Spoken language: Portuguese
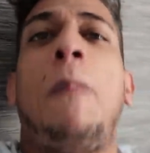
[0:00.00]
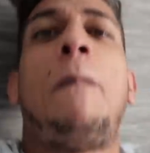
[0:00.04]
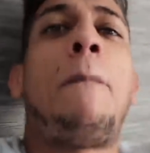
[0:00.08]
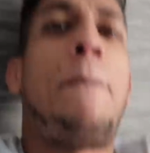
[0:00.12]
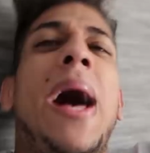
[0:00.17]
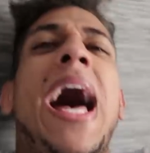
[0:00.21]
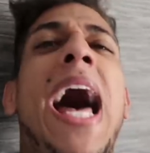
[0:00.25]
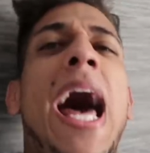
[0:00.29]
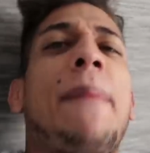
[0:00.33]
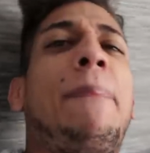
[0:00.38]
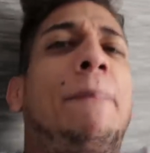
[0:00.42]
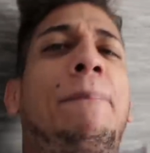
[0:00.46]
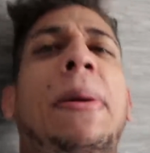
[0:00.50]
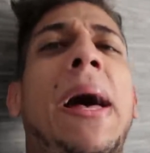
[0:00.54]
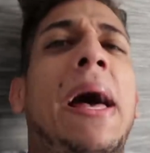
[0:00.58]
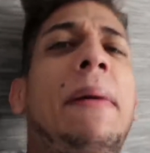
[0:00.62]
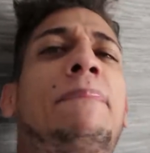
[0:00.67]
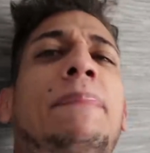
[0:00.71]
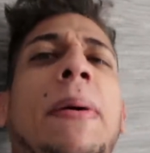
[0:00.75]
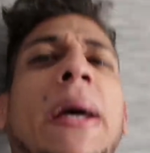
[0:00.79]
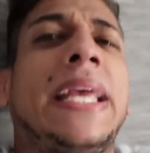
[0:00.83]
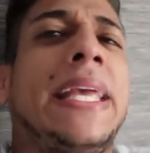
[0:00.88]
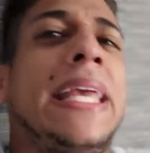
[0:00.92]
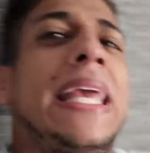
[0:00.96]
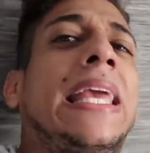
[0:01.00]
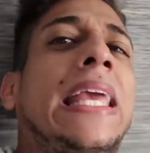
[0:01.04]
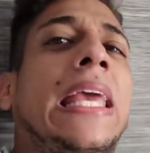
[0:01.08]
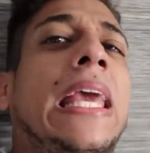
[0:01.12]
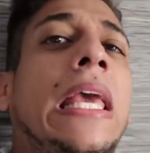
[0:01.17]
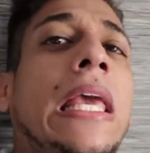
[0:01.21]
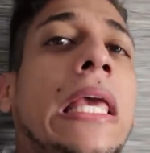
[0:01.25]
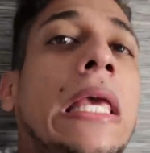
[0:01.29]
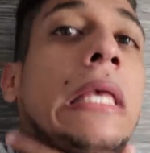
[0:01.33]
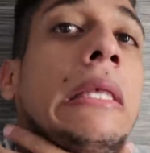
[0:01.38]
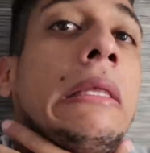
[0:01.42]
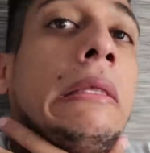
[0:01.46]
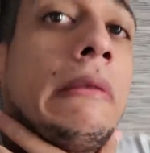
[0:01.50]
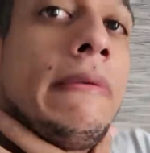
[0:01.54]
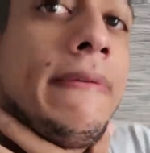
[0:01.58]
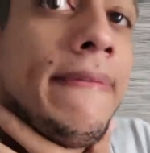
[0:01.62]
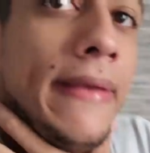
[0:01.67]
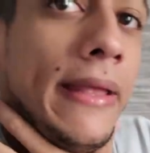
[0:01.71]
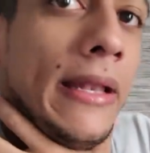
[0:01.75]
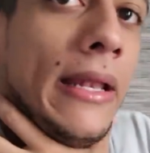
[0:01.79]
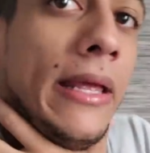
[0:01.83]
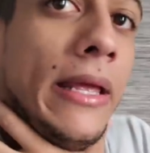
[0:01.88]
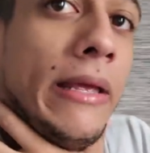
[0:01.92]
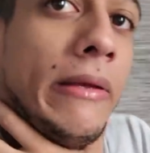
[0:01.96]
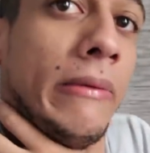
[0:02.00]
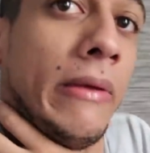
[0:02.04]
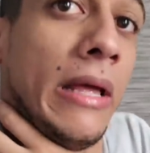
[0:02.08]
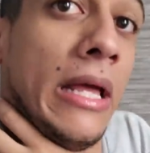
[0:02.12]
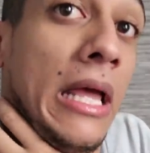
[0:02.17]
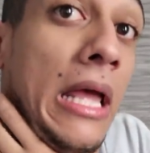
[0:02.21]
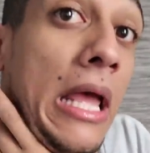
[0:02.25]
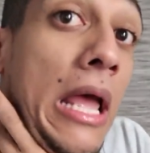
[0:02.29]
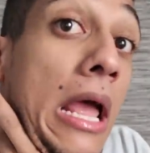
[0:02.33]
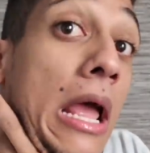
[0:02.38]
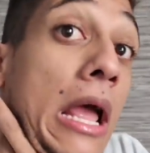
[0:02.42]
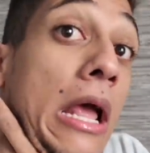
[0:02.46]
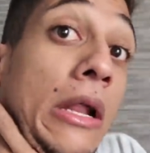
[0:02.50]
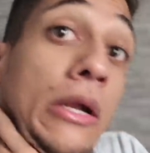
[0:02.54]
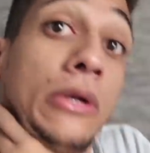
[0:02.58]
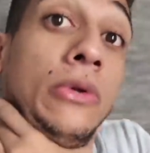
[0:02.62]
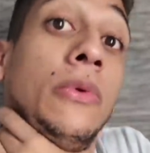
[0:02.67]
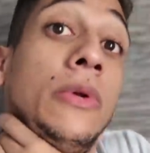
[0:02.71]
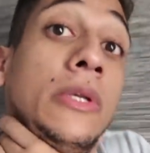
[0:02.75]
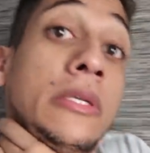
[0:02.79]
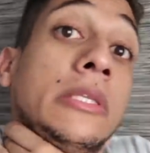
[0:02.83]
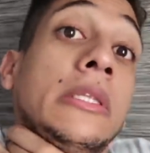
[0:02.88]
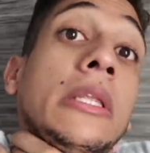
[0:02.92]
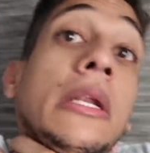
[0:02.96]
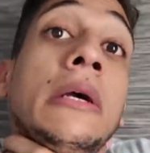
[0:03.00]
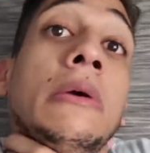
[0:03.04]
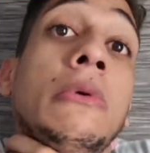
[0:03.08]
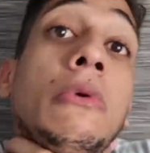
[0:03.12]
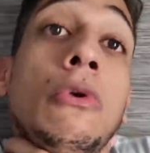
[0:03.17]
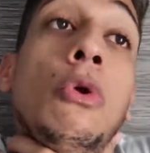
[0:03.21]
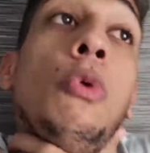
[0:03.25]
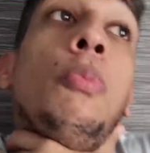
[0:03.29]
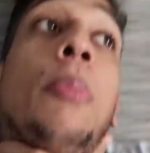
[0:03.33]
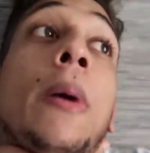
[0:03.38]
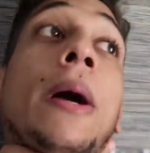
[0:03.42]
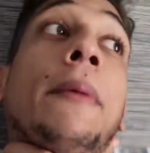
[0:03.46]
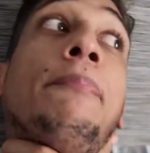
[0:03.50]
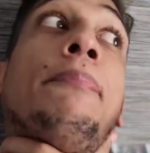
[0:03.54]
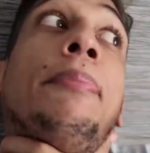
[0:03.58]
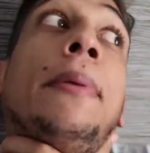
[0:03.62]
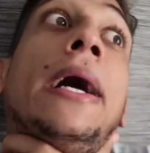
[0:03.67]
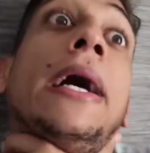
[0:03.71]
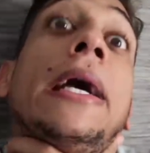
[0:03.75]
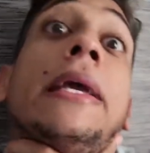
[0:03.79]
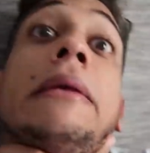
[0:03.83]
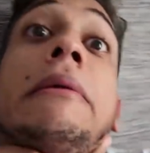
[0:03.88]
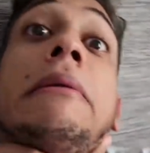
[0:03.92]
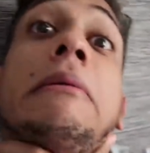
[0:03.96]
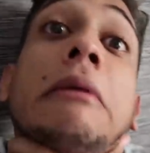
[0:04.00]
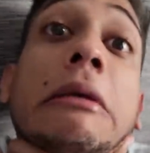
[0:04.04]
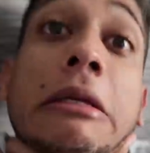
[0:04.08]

Pá, pá, pá, que que é isso, filhinho? Não estrangula o papai.